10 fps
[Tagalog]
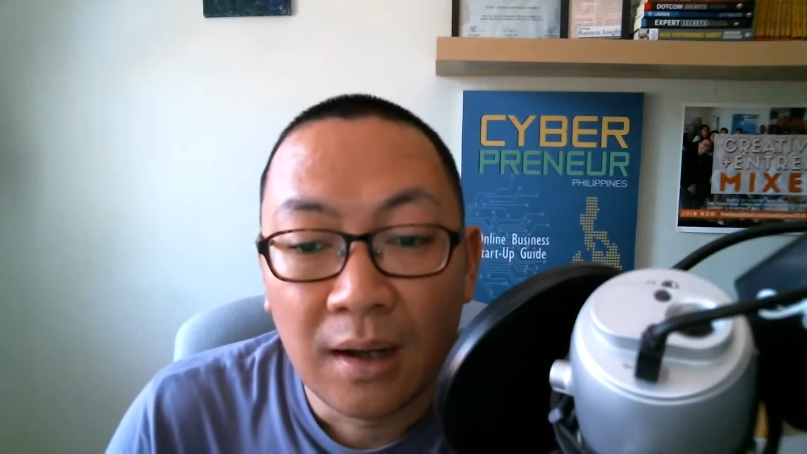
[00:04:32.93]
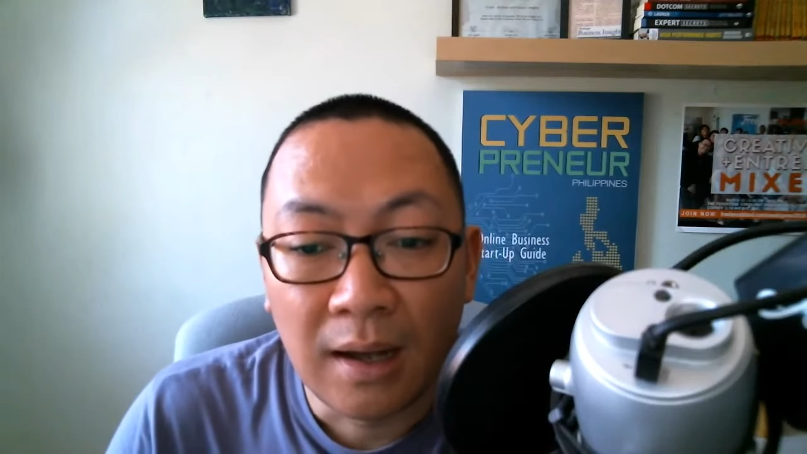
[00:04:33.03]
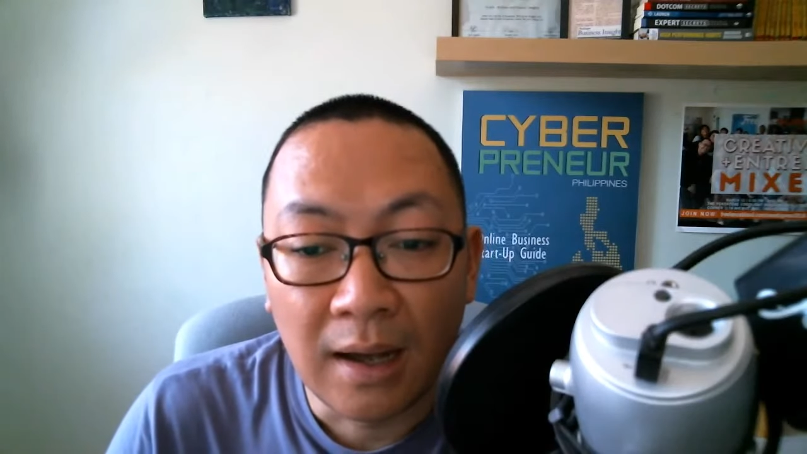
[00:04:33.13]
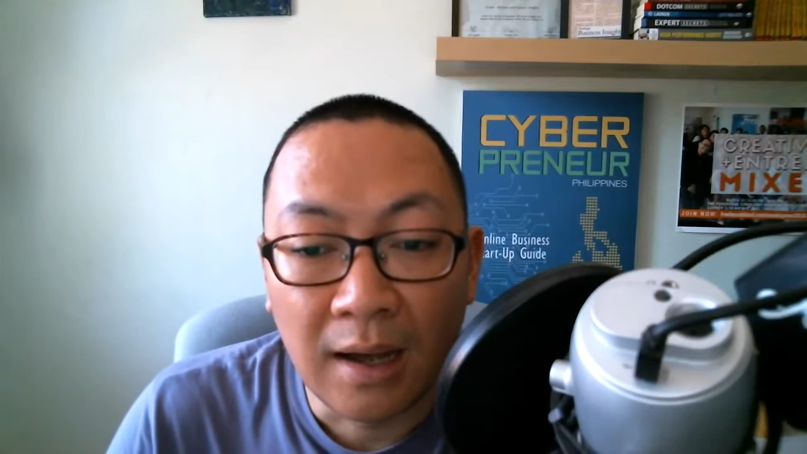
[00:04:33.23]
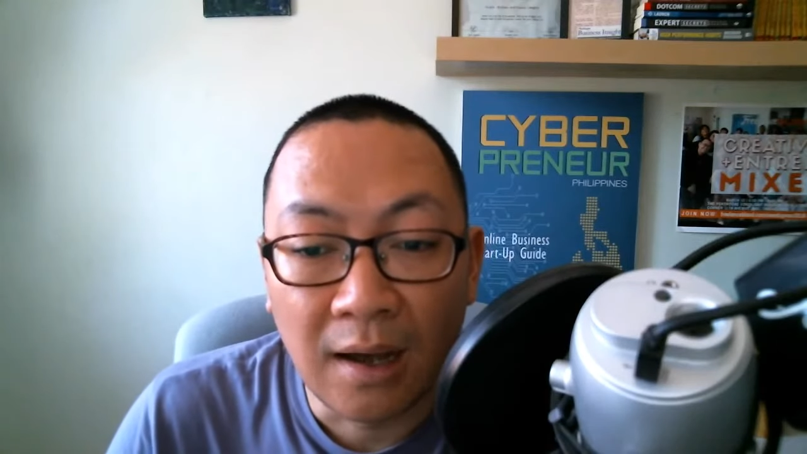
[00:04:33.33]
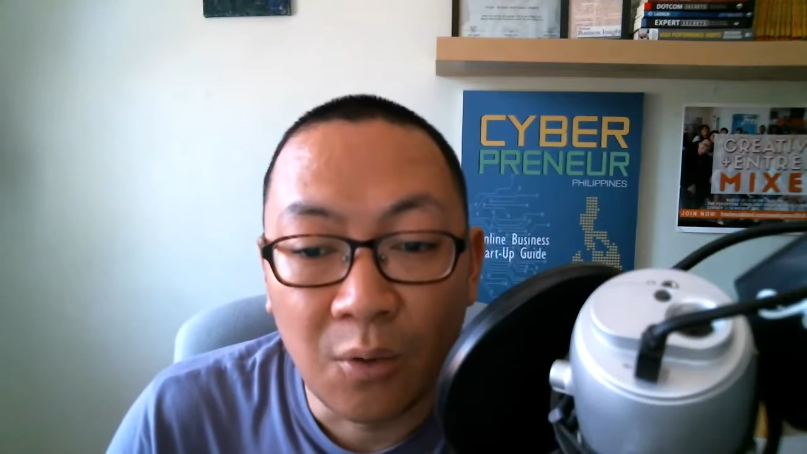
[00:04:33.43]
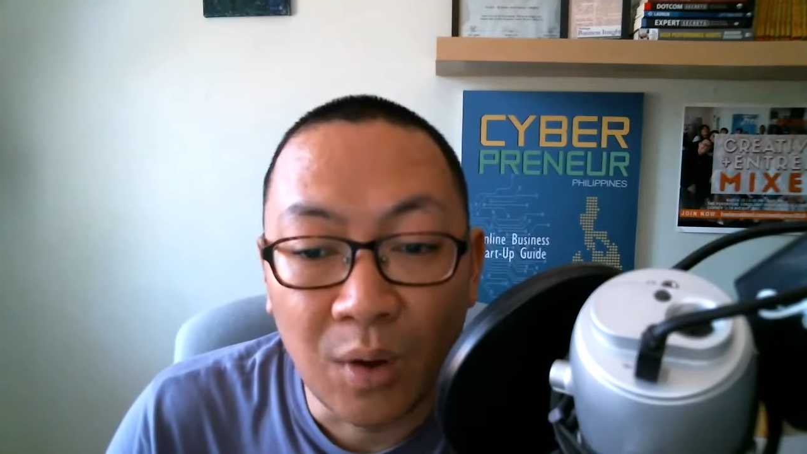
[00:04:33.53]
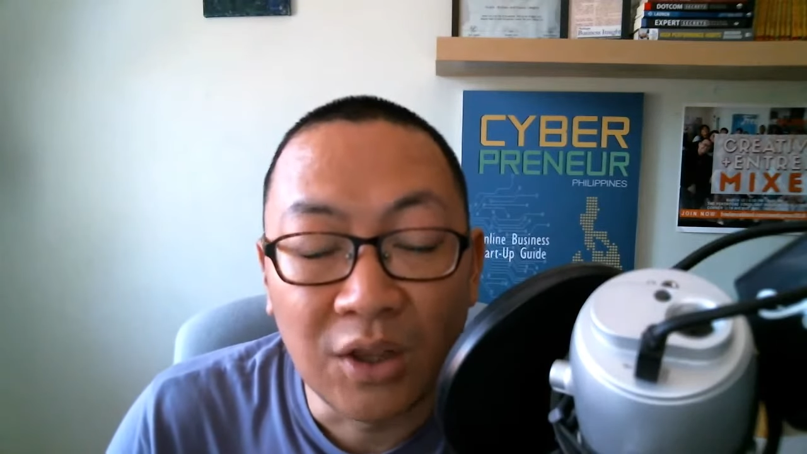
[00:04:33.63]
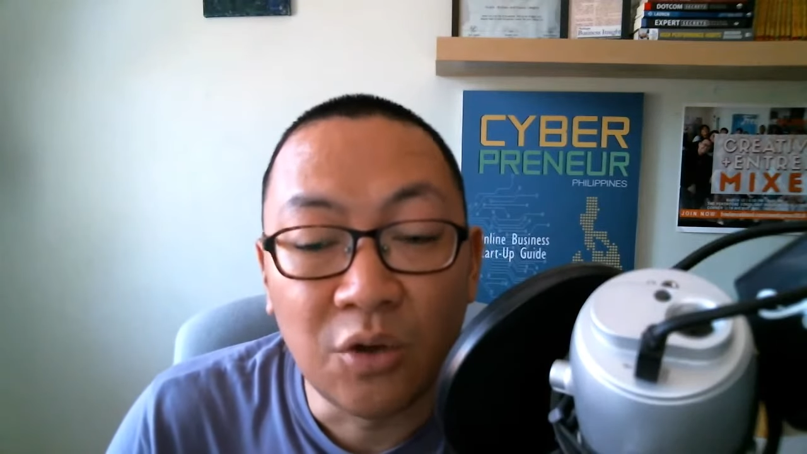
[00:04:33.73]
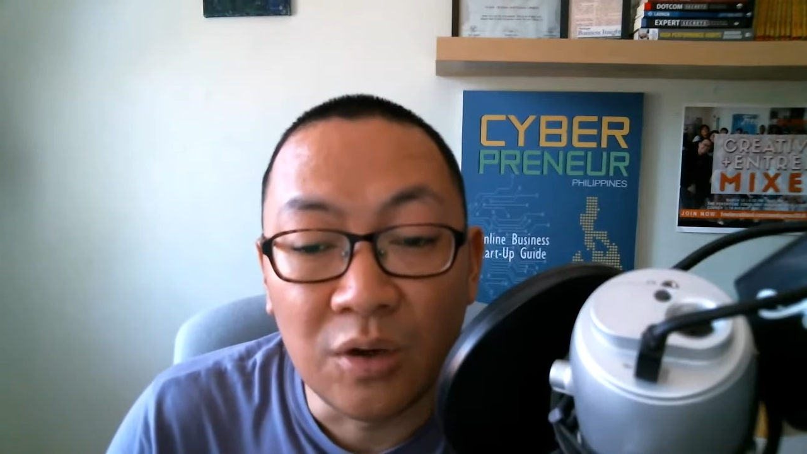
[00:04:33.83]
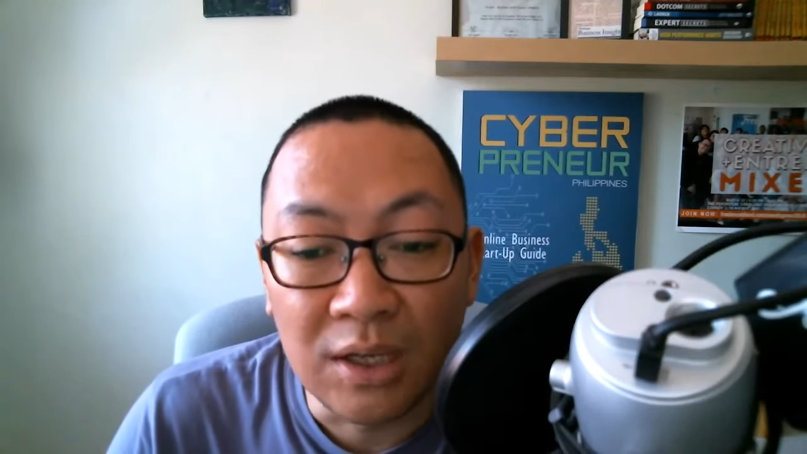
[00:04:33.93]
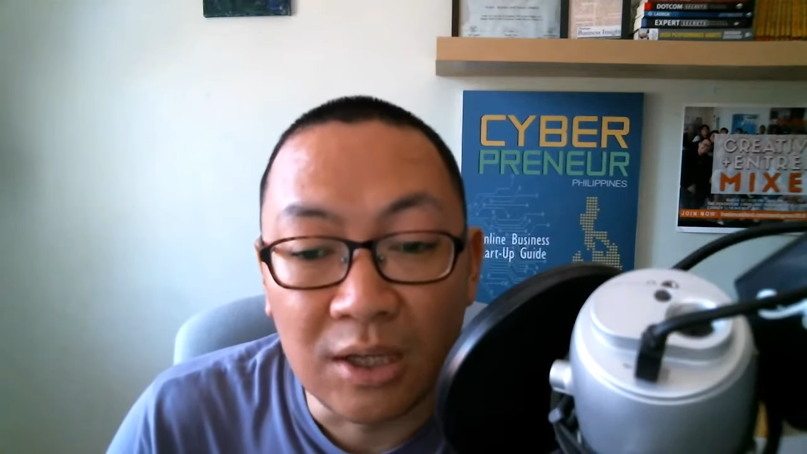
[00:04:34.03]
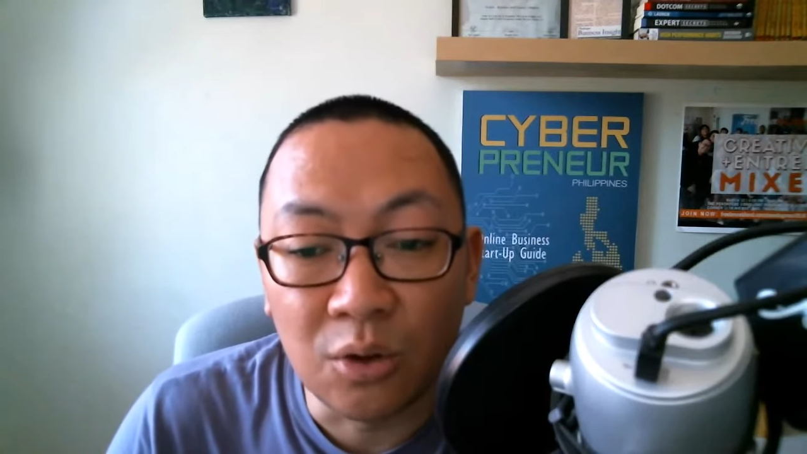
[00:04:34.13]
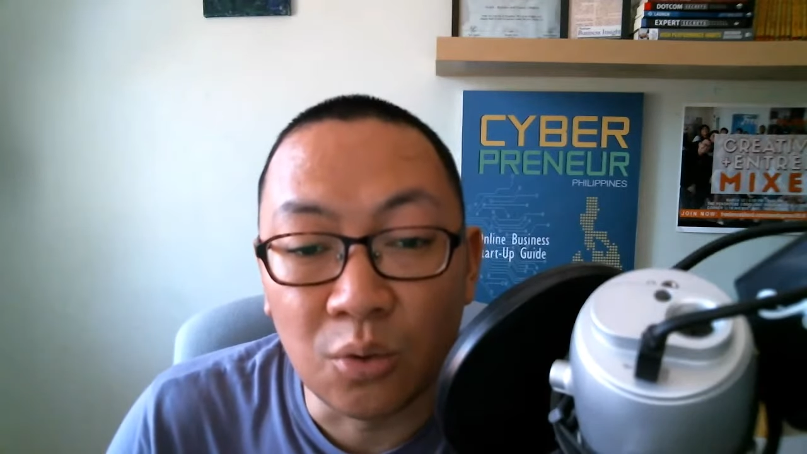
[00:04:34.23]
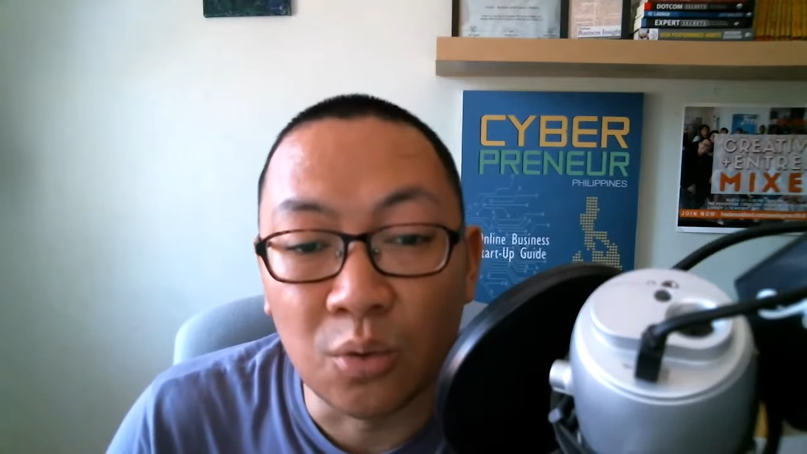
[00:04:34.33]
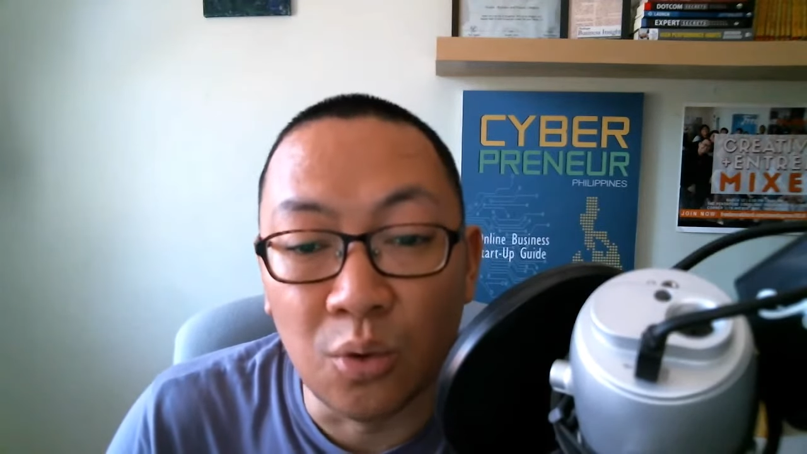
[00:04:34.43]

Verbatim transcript: uh, what you need to